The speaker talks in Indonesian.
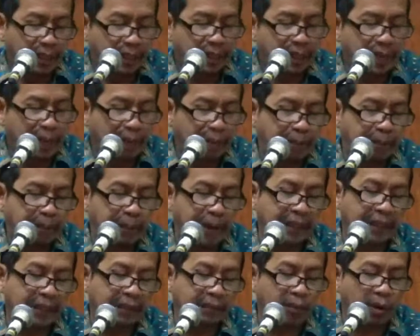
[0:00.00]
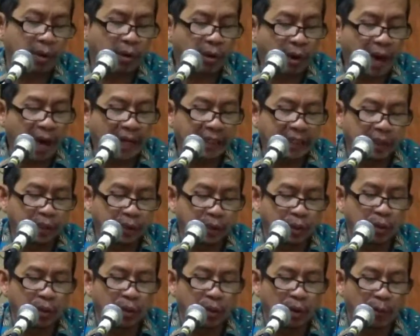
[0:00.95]
zabat mongko
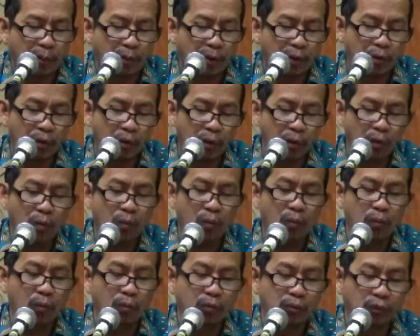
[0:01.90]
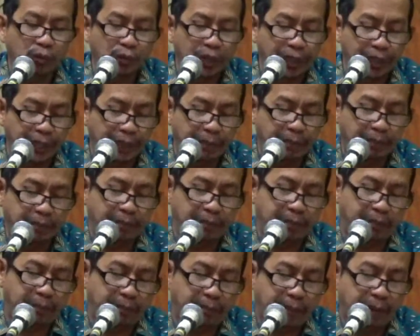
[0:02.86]
ajur apa luhumu
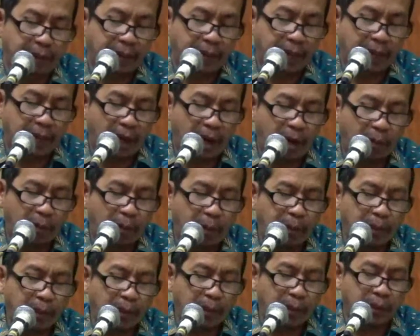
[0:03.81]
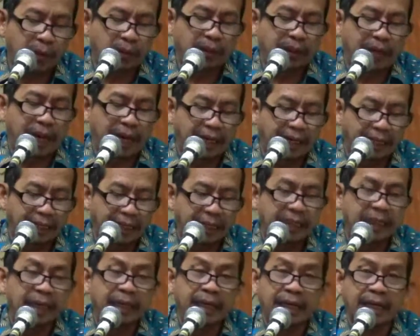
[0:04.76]
wujuhihim apa pira-pira
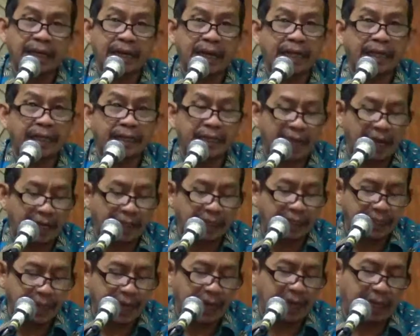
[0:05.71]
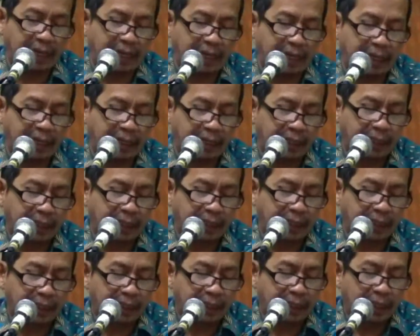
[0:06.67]
daginge raine ahli nar
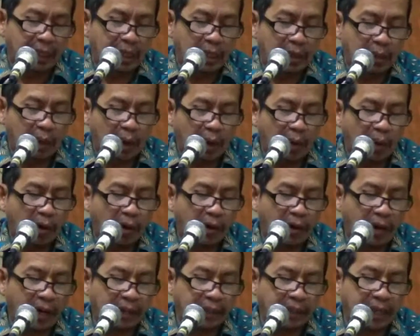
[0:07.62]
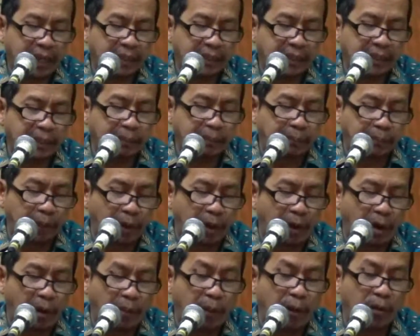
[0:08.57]
bahwa waqa'at lan
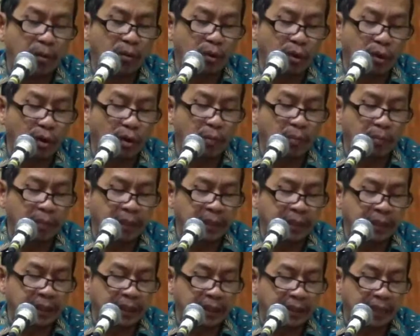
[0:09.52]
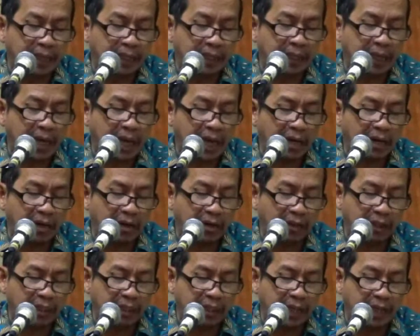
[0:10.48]
ciblok apa luhum min sidati
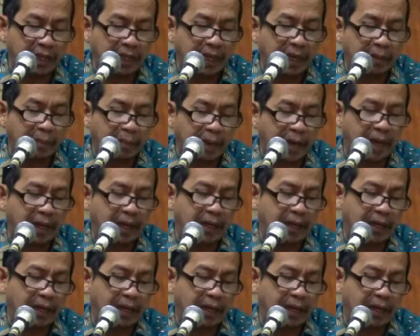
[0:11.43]
hararati dzalikal ma